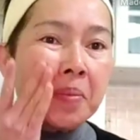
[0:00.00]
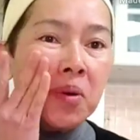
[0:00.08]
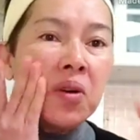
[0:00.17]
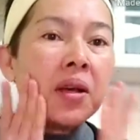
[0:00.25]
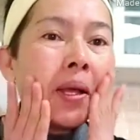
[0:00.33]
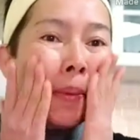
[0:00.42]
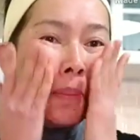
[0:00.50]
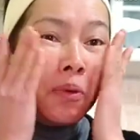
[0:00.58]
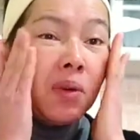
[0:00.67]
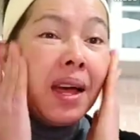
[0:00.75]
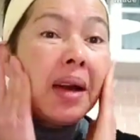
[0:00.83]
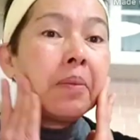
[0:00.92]
พอเก็บ
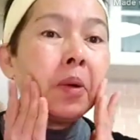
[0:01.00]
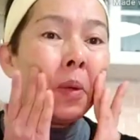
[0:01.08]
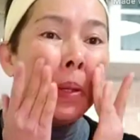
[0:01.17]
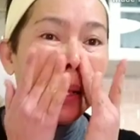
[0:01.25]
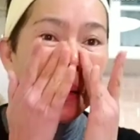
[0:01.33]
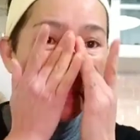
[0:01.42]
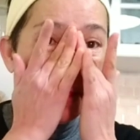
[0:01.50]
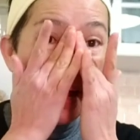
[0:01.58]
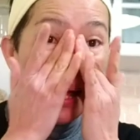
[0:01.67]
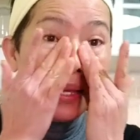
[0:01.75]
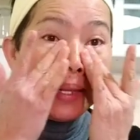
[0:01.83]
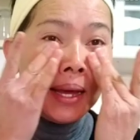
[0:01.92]
กุหลาบโรสทิพย์
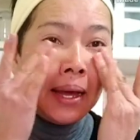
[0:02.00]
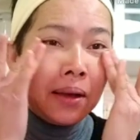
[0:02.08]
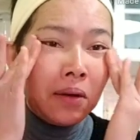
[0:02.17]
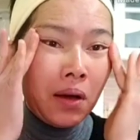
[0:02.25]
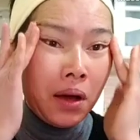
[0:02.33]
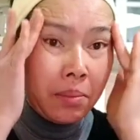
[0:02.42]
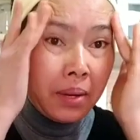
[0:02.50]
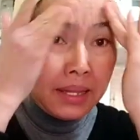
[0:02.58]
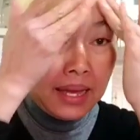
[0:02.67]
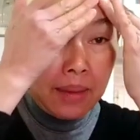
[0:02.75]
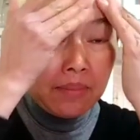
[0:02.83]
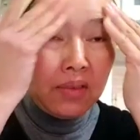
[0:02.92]
ได้นะคะก็เอามา
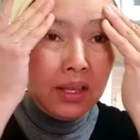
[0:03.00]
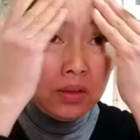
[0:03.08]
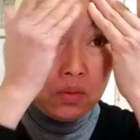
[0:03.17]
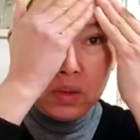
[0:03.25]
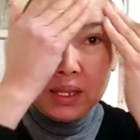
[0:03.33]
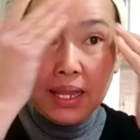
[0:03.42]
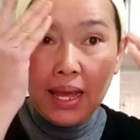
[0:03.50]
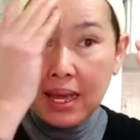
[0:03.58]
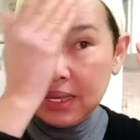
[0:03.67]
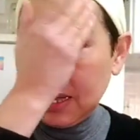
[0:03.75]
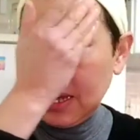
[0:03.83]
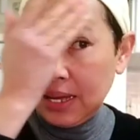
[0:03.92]
ทำไว้นวดหน้า
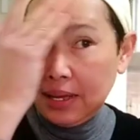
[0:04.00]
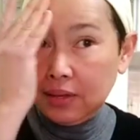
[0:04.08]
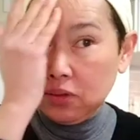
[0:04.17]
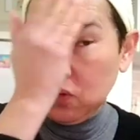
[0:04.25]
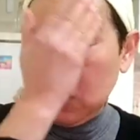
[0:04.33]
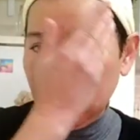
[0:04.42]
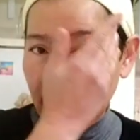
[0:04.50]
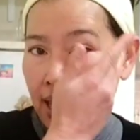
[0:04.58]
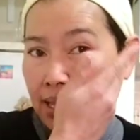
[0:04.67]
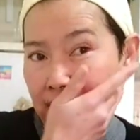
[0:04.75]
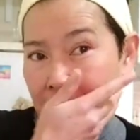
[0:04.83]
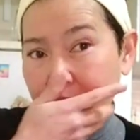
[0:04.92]
นะคะนวดหน้า
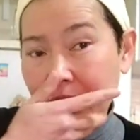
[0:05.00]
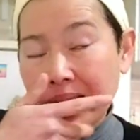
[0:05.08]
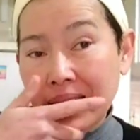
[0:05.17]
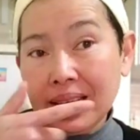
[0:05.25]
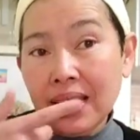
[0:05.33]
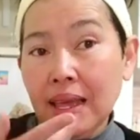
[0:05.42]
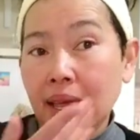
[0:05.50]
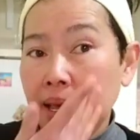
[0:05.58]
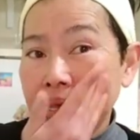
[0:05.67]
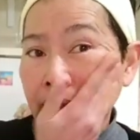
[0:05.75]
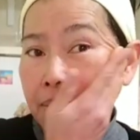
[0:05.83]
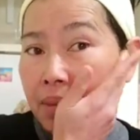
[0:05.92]
ดีมาก
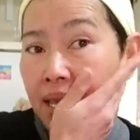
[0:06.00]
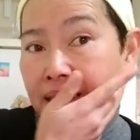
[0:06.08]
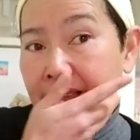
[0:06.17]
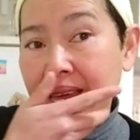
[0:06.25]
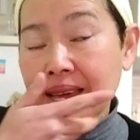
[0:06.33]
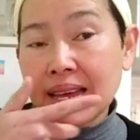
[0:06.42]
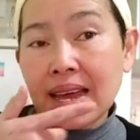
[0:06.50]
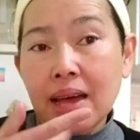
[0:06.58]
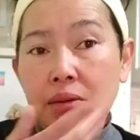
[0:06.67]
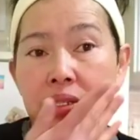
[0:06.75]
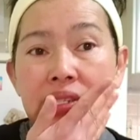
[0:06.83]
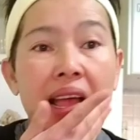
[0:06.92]
ทำให้หน้าขา
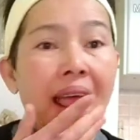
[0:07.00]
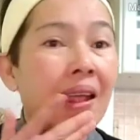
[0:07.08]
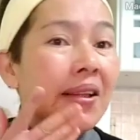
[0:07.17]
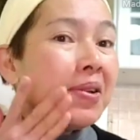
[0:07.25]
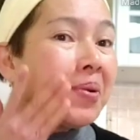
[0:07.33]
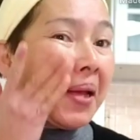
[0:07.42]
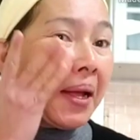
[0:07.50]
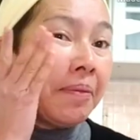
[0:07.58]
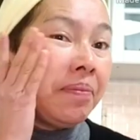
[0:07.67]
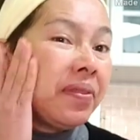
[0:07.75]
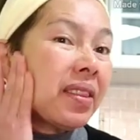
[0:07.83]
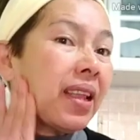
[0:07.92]
วใสด้วยค่ะ
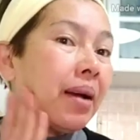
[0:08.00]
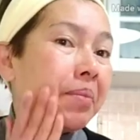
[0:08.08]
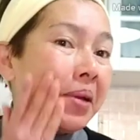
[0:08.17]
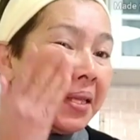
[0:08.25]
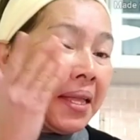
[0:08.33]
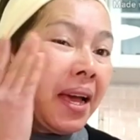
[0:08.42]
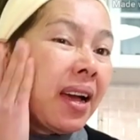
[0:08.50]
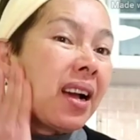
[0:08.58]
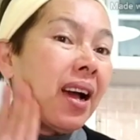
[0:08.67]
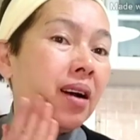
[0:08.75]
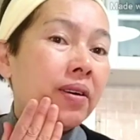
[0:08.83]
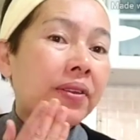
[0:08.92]
ทำให้หน้า
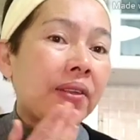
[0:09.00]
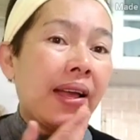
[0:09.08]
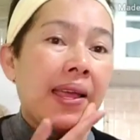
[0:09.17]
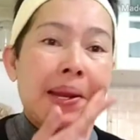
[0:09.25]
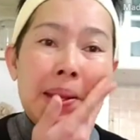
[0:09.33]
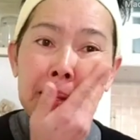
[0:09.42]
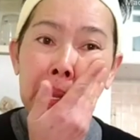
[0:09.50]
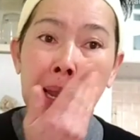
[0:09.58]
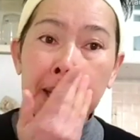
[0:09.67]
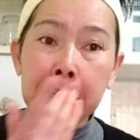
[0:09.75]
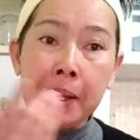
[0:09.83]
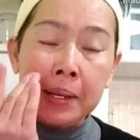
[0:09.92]
ขาวใสและหน้า
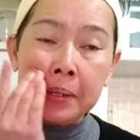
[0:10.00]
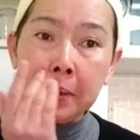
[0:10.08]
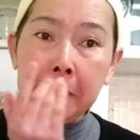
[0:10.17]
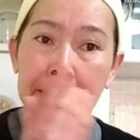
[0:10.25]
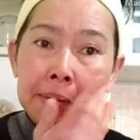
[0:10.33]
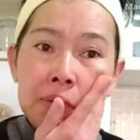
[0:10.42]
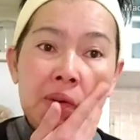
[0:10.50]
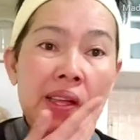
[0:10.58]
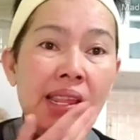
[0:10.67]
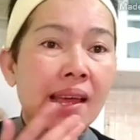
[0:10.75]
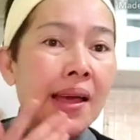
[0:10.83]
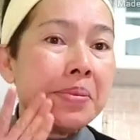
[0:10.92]
ตึงๆด้วย
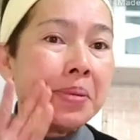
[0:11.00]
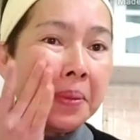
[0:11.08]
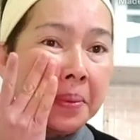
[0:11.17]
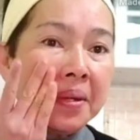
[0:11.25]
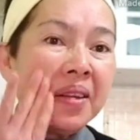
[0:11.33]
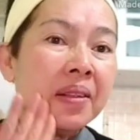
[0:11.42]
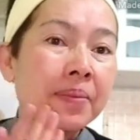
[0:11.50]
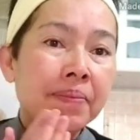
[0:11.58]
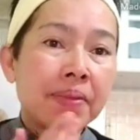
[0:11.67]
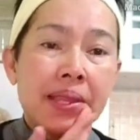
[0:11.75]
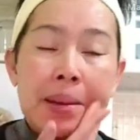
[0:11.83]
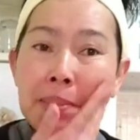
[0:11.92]
นะคะเพื่อ
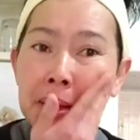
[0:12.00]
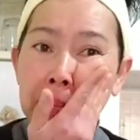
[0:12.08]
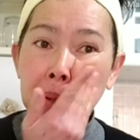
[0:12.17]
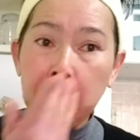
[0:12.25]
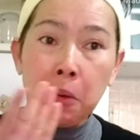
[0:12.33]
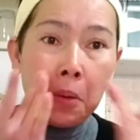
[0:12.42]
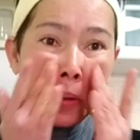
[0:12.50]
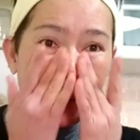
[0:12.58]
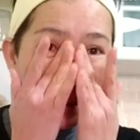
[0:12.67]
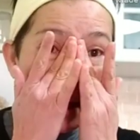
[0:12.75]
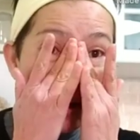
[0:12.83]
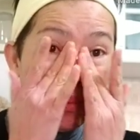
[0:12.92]
นๆทำผิวอ่อน
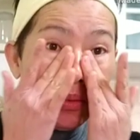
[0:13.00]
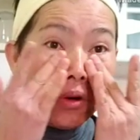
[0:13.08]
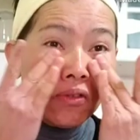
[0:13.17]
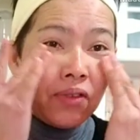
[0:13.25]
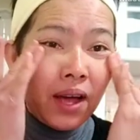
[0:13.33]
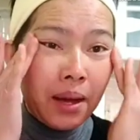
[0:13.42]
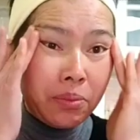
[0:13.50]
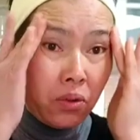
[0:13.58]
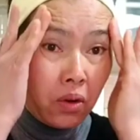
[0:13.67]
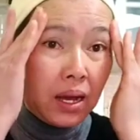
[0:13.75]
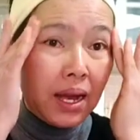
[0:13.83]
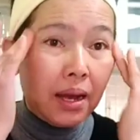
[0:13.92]
เยาว์พวกฝ้าพ
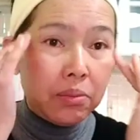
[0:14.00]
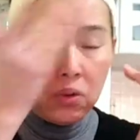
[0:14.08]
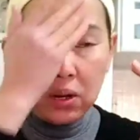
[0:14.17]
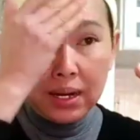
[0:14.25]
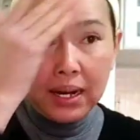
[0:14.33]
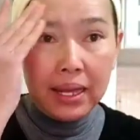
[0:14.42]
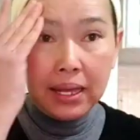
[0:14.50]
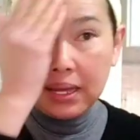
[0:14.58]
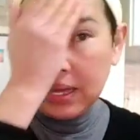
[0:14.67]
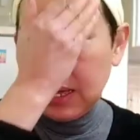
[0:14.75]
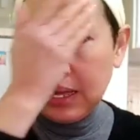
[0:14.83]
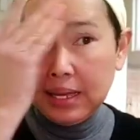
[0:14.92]
วกกระพวกอะไรอย่าง
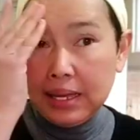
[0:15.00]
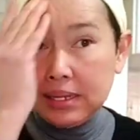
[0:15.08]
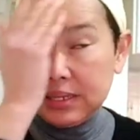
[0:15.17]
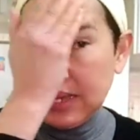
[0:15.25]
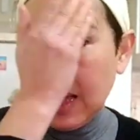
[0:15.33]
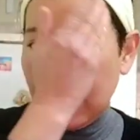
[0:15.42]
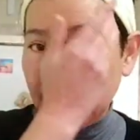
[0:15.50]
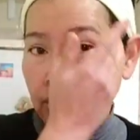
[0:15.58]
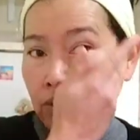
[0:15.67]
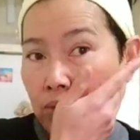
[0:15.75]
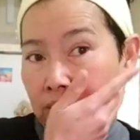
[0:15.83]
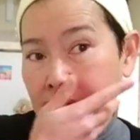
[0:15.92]
เงี้ยจาง
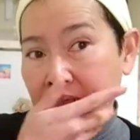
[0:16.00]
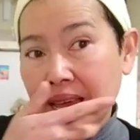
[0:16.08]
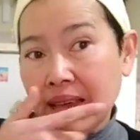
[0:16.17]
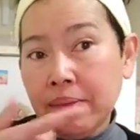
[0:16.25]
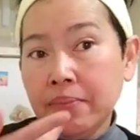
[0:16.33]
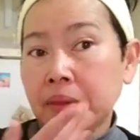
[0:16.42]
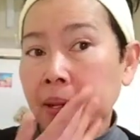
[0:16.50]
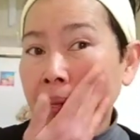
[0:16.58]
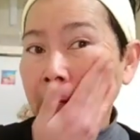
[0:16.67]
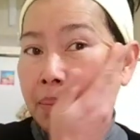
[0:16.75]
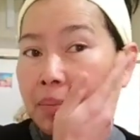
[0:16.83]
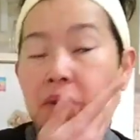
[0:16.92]
ลงนะคะ
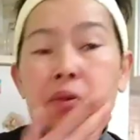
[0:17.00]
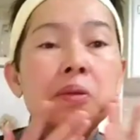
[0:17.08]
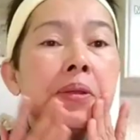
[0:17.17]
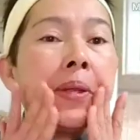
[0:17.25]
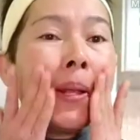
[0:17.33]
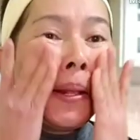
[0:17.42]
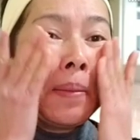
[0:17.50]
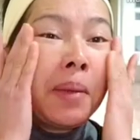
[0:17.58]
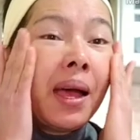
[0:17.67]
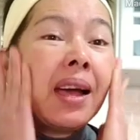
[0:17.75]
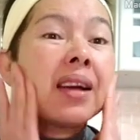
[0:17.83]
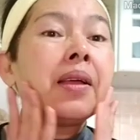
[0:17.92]
สรรพคุณดี
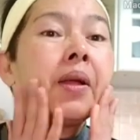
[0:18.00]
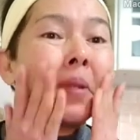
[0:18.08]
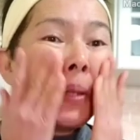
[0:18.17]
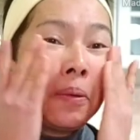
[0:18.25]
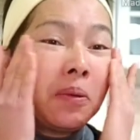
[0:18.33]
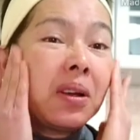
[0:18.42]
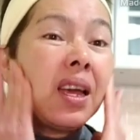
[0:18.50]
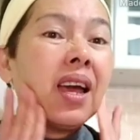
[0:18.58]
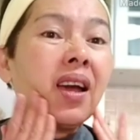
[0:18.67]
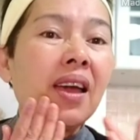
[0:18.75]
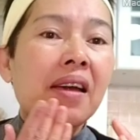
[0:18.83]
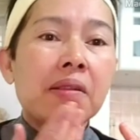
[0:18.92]
มากแต่ของแข
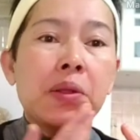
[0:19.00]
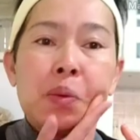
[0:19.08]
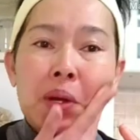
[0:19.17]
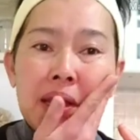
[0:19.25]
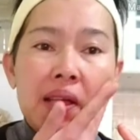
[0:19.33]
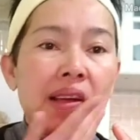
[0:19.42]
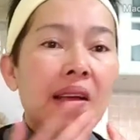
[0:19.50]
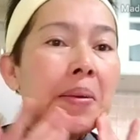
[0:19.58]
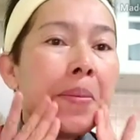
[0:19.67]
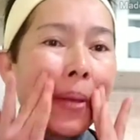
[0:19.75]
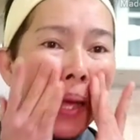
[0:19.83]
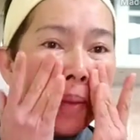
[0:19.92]
กแขกนวดคือ
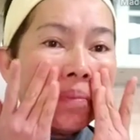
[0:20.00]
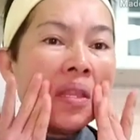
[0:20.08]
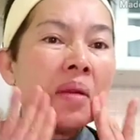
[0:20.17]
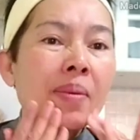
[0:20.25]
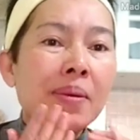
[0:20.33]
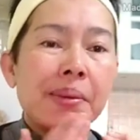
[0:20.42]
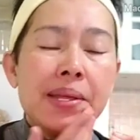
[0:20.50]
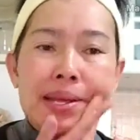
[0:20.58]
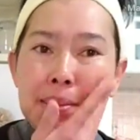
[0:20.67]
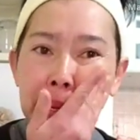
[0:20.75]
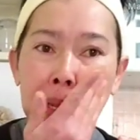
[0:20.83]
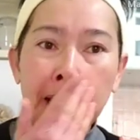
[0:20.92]
แขกไม่ได้ไปพิ
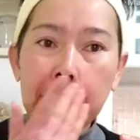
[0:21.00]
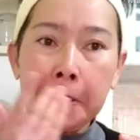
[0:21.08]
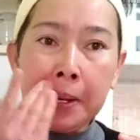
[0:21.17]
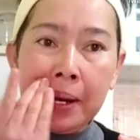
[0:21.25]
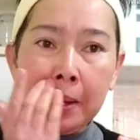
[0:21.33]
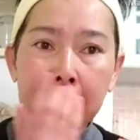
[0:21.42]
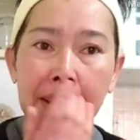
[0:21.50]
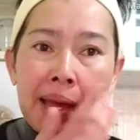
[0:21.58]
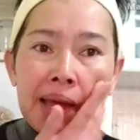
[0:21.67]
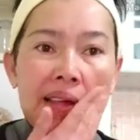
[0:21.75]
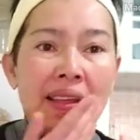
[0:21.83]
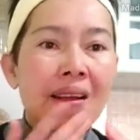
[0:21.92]
ถีพิถันอะไร
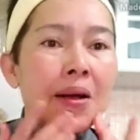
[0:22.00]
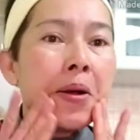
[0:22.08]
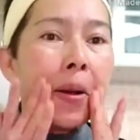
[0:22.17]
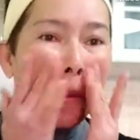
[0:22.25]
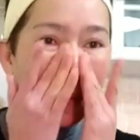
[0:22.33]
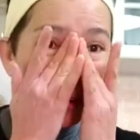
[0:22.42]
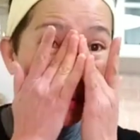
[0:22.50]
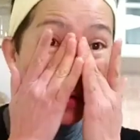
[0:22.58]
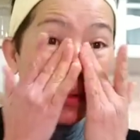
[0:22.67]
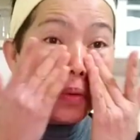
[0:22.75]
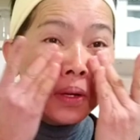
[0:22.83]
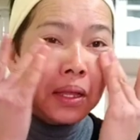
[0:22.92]
มากก็นวด
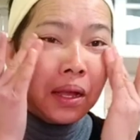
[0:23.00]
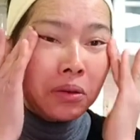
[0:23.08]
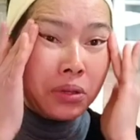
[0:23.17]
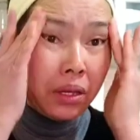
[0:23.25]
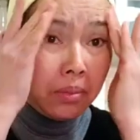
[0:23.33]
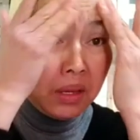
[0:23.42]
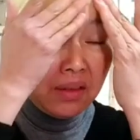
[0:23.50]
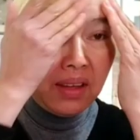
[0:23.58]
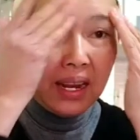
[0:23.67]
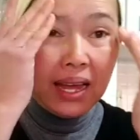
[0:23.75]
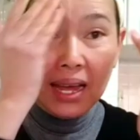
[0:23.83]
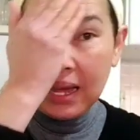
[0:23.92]
นวดเท่าที่มีเว
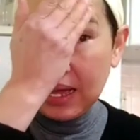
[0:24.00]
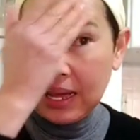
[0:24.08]
ลา